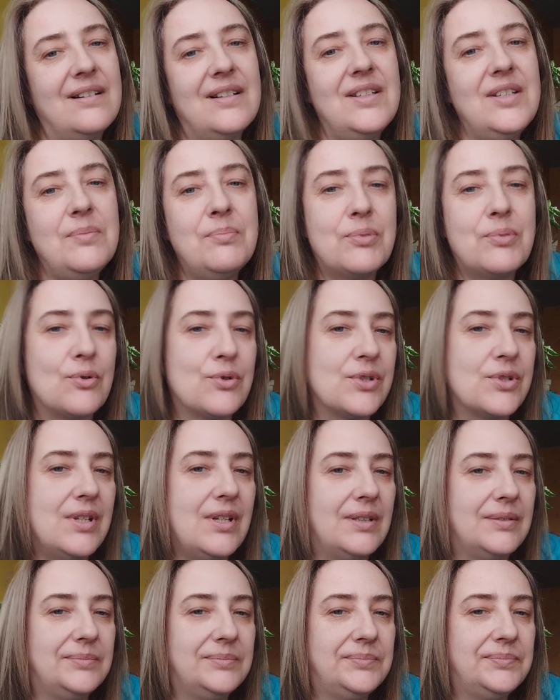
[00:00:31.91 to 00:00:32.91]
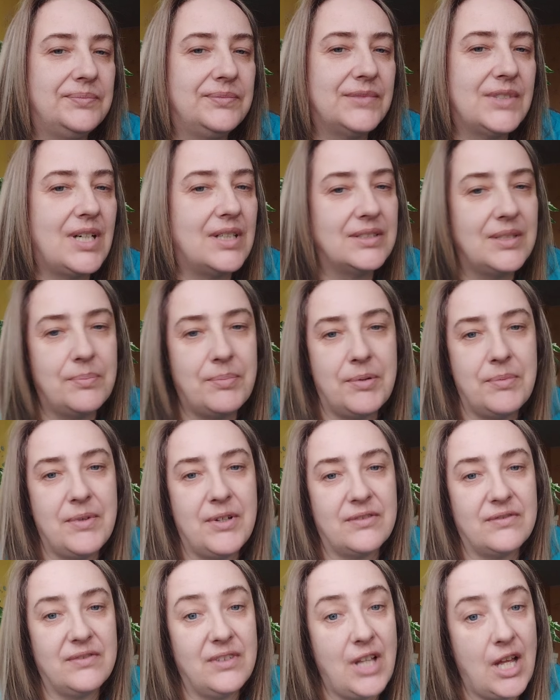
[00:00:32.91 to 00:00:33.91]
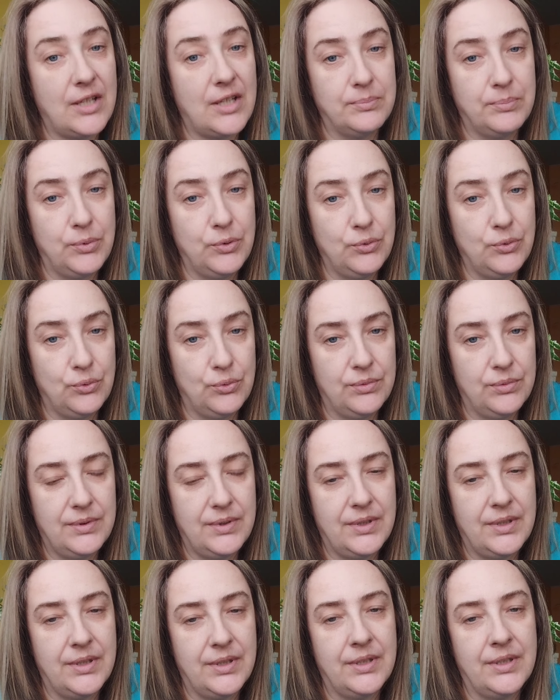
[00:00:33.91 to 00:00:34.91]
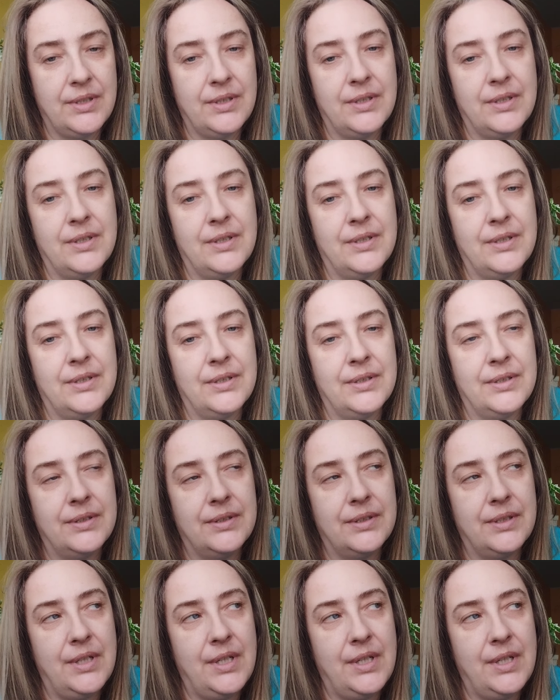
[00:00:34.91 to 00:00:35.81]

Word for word: не просто, как, например, Light Blue э,